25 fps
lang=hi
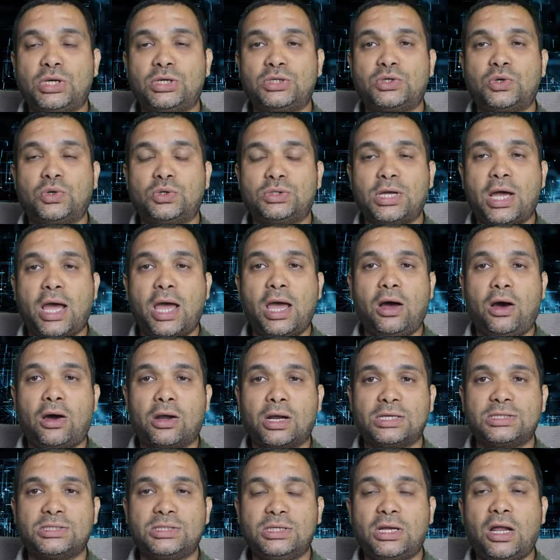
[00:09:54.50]
चेंज हो जाए
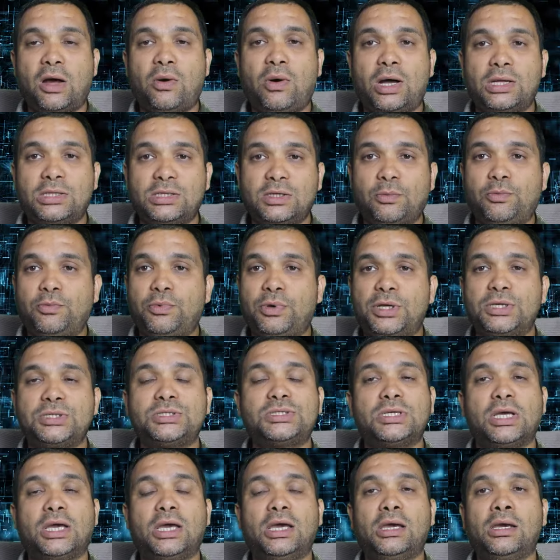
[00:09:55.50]
और हसीना वाजे फिर
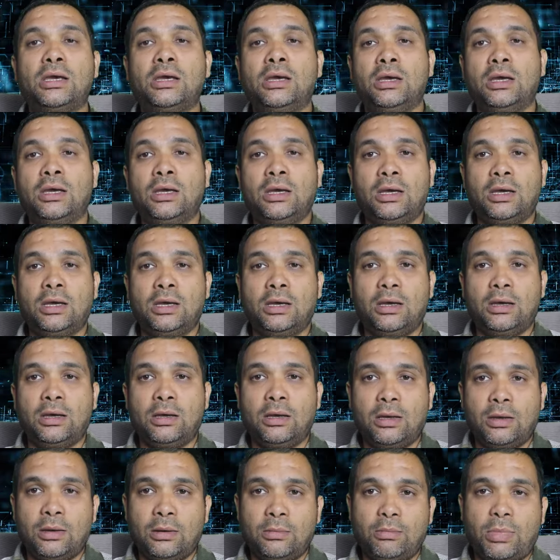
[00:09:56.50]
से
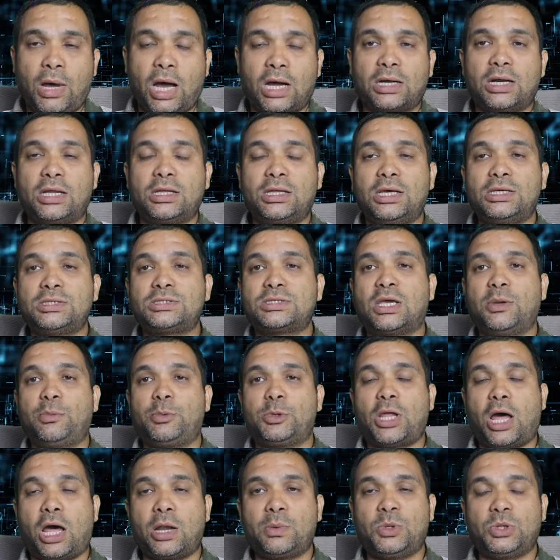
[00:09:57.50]
बांग्लादेश की
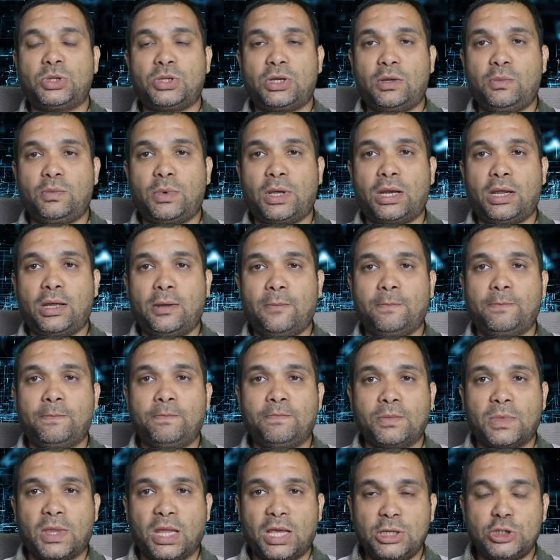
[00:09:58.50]
प्रधानमंत्री बने
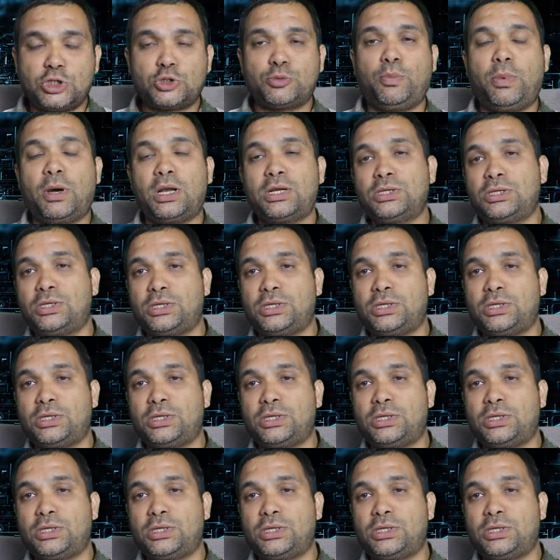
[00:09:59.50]
इस पर